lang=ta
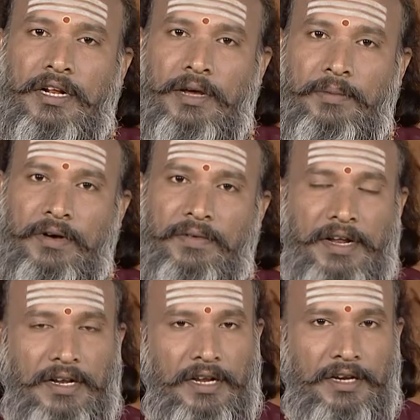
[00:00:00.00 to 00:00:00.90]
நம்ம
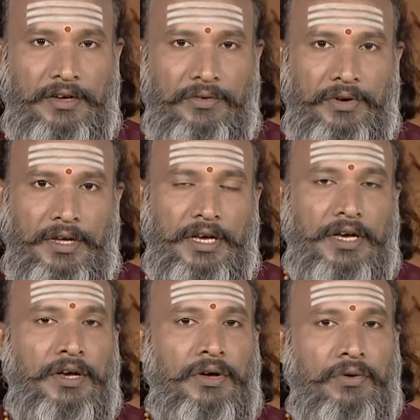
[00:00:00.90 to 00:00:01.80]
வயிற்றில் இருக்கக்கூடிய
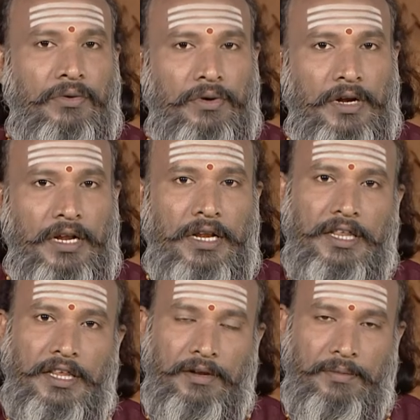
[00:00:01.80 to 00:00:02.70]
குடலில்
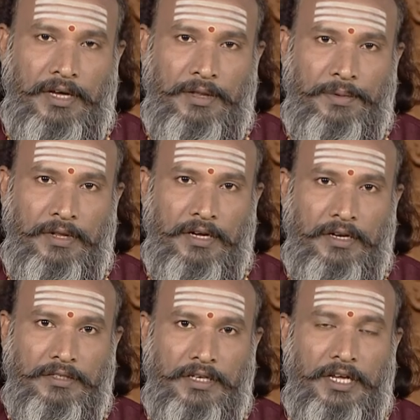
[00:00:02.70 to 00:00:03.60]
ஏதேனும் பாதிப்பு
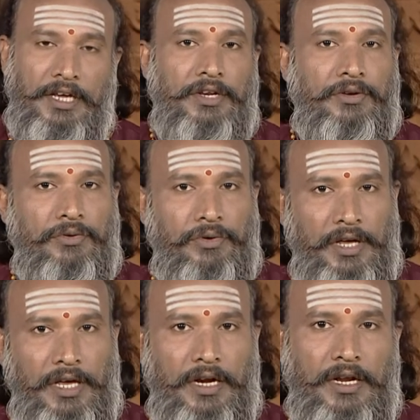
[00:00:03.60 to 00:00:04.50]
இருந்தாலும் சரி
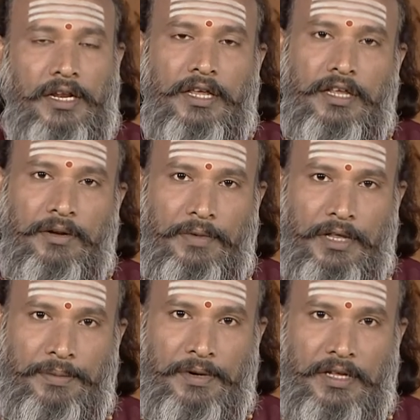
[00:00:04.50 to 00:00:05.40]
நுரையீரலில் ஏதேனும்
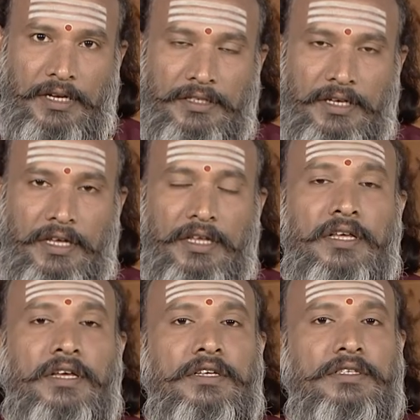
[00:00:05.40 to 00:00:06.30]
பாதிப்பு இருந்தாலும் சரி
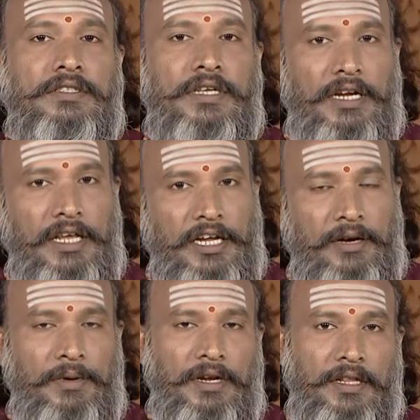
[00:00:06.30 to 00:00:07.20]
சிறுநீரக
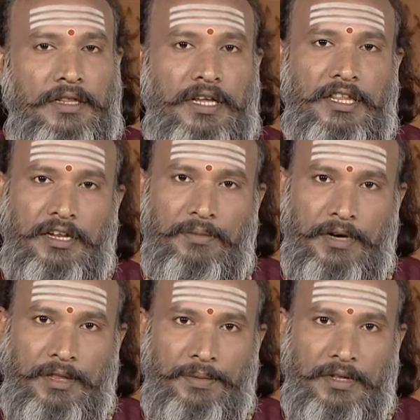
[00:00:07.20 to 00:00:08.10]
மண்டலத்தில் ஏதேனும்
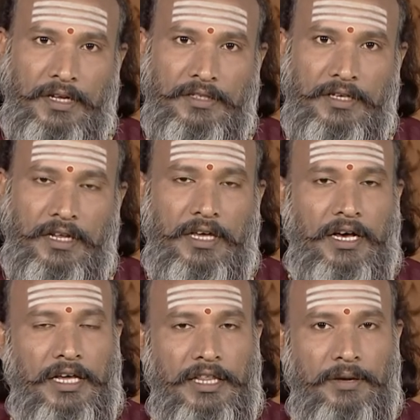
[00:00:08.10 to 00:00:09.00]
பாதிப்பு இருந்தாலும் சரி
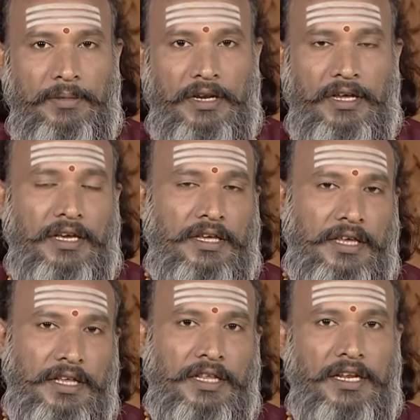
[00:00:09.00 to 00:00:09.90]
அதே மாதிரி
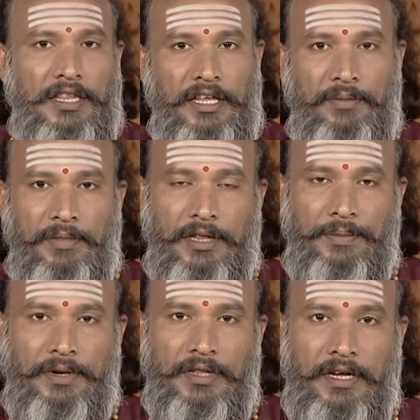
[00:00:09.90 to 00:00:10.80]
இதயத்தில் ஏதேனும்
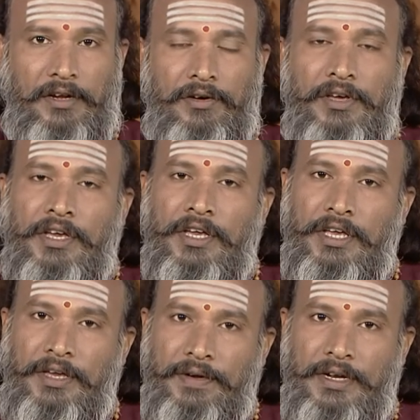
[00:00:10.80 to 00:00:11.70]
பாதிப்பு இருந்தாலும்
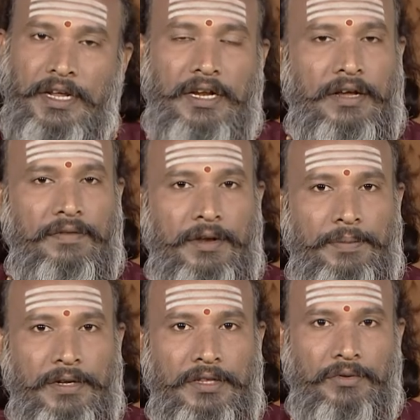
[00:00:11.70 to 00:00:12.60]
இவற்றையெல்லாம்
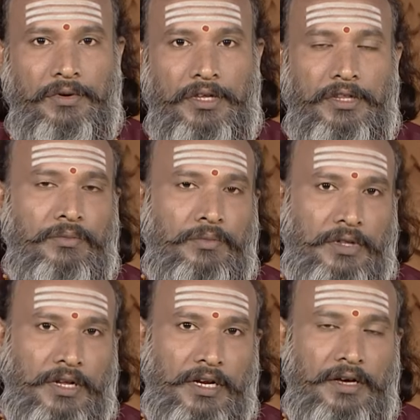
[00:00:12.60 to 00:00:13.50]
வெளிப்படுத்தக்கூடியது
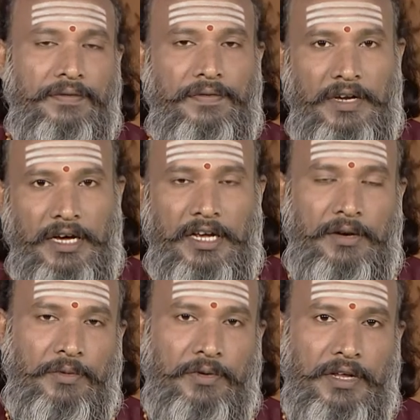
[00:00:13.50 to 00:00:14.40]
முதல்ல விழா
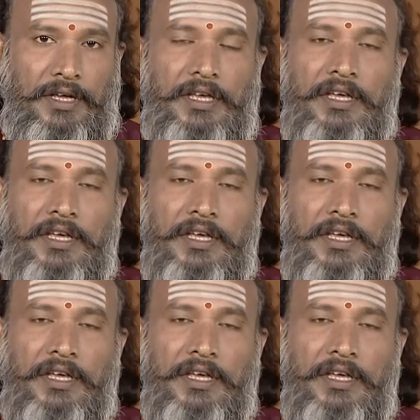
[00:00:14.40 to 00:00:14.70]
எலும்பு வலி